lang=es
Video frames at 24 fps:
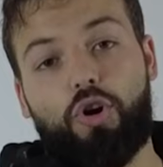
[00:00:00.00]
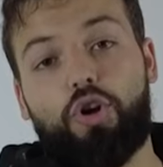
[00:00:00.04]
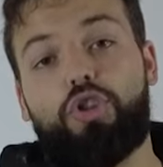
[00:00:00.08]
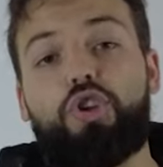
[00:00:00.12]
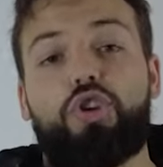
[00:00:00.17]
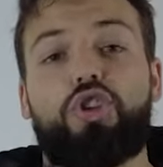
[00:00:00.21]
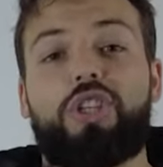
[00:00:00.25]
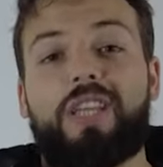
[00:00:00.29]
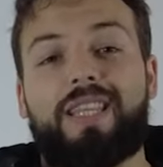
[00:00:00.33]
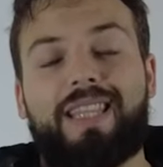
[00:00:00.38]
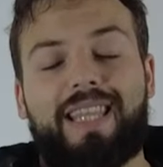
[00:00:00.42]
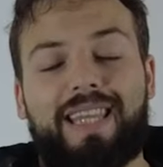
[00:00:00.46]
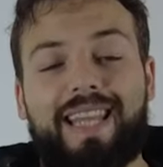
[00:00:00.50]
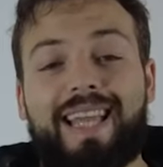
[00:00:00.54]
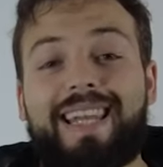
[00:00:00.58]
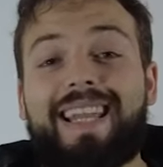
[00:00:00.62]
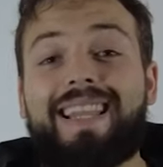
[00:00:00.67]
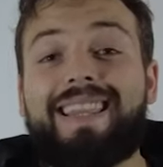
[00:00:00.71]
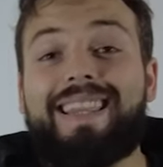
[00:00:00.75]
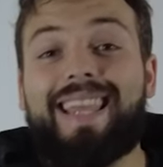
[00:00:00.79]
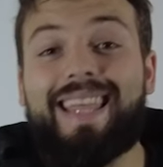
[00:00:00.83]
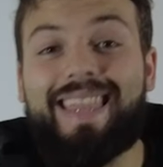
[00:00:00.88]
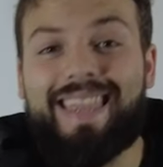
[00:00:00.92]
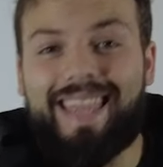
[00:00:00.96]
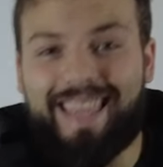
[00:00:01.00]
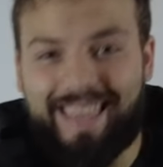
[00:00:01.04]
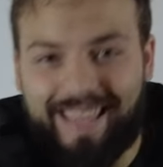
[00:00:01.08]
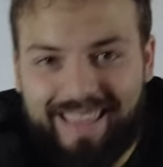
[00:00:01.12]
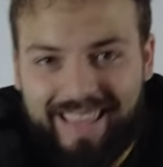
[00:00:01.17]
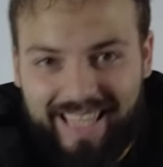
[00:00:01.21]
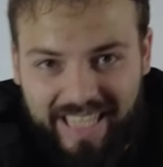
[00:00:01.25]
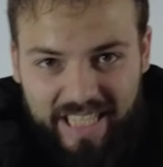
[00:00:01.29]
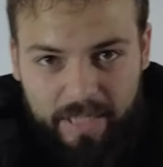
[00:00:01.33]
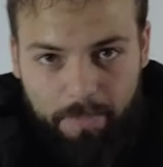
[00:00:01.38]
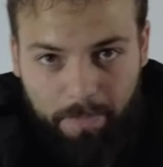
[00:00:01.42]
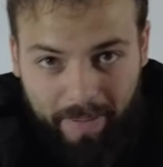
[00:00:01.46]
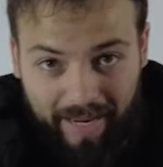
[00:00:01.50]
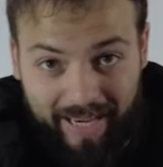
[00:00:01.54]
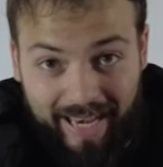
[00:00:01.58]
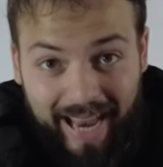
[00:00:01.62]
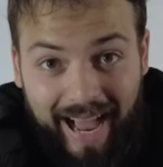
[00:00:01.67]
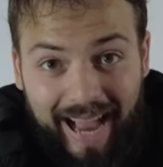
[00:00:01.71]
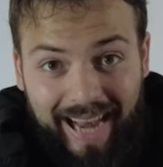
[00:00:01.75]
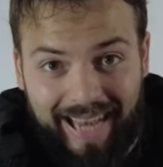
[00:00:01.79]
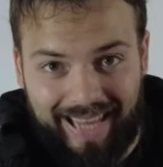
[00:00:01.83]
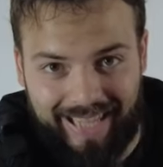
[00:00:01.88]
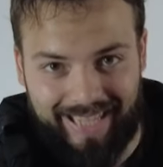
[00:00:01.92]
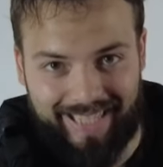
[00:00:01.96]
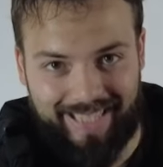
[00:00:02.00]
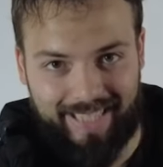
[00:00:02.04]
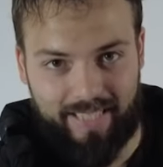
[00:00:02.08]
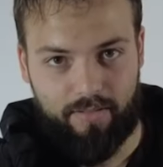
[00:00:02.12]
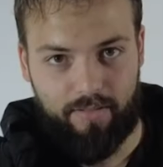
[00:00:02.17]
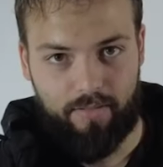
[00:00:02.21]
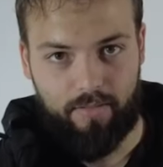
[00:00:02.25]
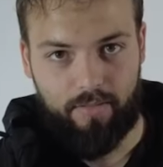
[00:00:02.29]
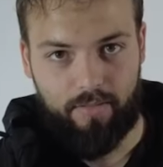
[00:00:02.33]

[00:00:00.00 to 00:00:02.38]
otros que tenían antecedentes penales